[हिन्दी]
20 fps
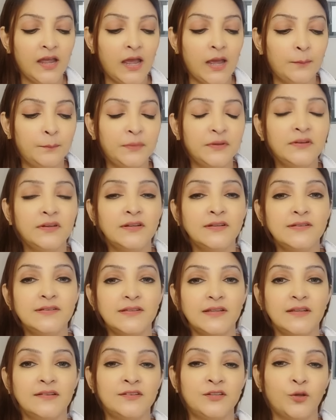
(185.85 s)

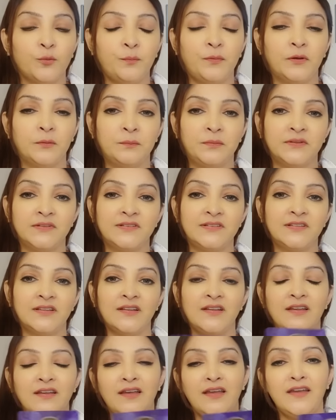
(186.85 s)
हैप्पीनेस इज़ योर
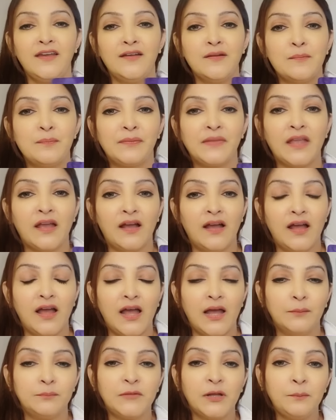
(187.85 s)
पर्पज़ या
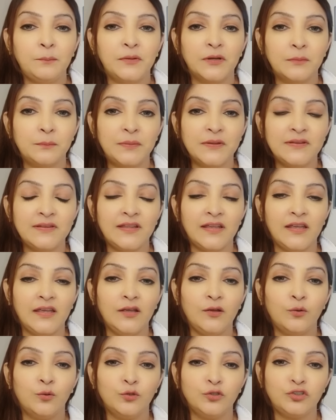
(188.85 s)
आपका पर्पस
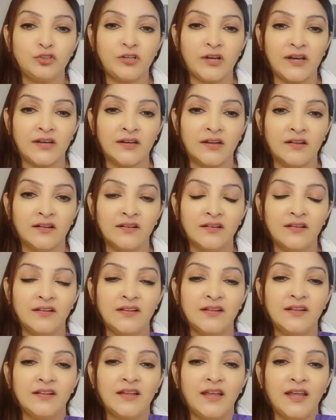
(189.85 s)
है खुश रहना
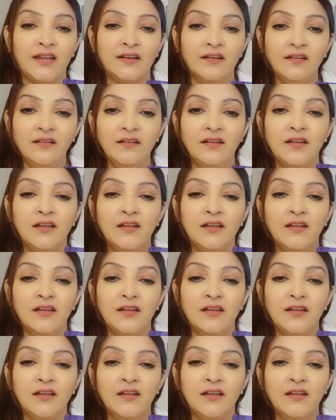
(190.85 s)
है ना